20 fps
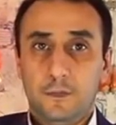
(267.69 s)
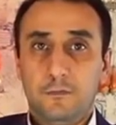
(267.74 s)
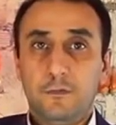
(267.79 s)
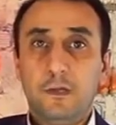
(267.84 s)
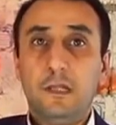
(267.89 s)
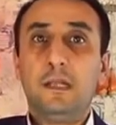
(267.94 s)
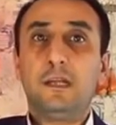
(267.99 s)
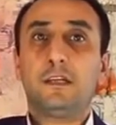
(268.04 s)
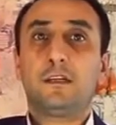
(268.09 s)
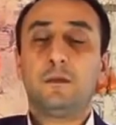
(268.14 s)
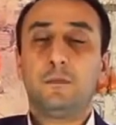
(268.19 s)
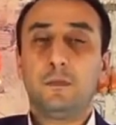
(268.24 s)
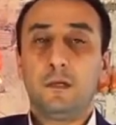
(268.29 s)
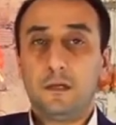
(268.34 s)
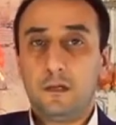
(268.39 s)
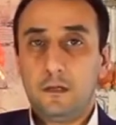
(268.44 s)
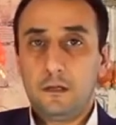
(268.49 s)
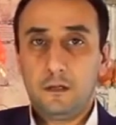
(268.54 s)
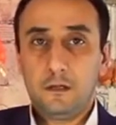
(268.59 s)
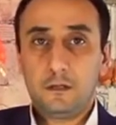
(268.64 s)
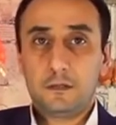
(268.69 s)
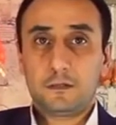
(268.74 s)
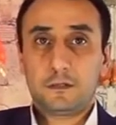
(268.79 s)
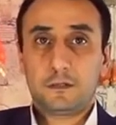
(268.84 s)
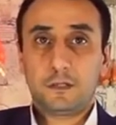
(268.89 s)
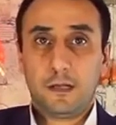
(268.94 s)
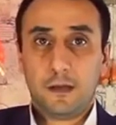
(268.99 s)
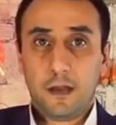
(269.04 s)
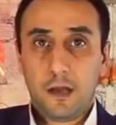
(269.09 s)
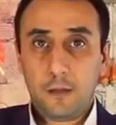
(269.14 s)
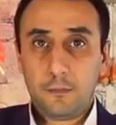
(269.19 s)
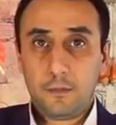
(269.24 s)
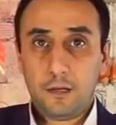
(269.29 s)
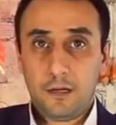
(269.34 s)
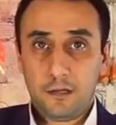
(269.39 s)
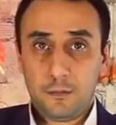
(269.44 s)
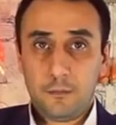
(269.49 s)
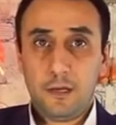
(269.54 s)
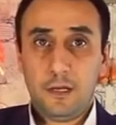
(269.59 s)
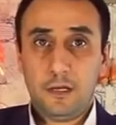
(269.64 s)
Великими царями
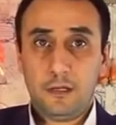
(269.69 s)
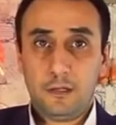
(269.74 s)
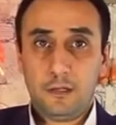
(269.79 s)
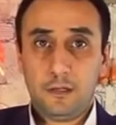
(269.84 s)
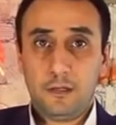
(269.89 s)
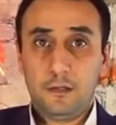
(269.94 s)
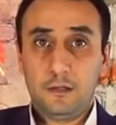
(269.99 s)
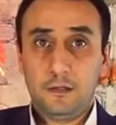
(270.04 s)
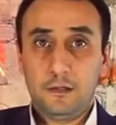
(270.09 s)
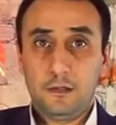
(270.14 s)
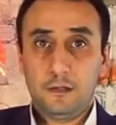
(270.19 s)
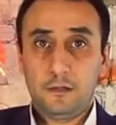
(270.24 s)
Армении